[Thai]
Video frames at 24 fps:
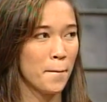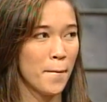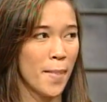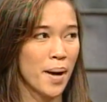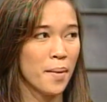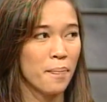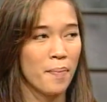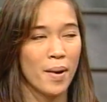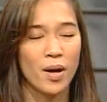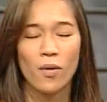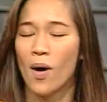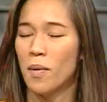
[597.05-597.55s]
มัน
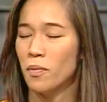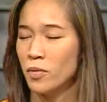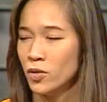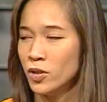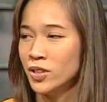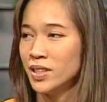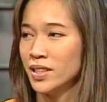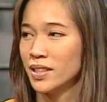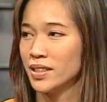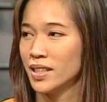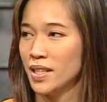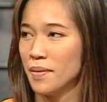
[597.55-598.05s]
เป็นความรู้
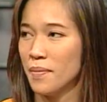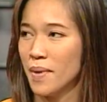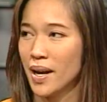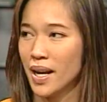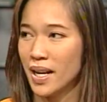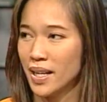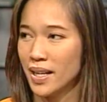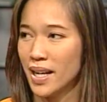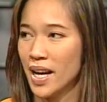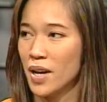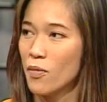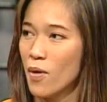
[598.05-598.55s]
สึกที่เม
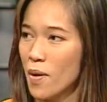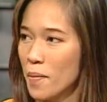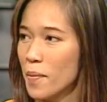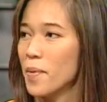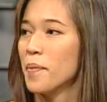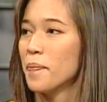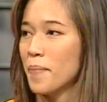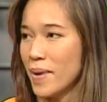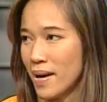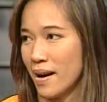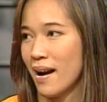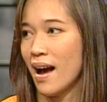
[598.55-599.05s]
ย์คิดว่ามั
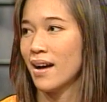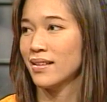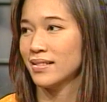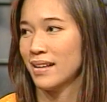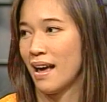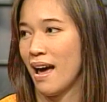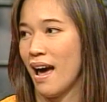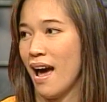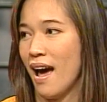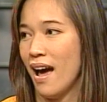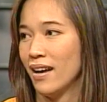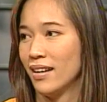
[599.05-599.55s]
นเป็นรัก
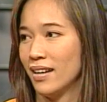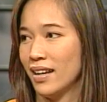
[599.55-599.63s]
แท้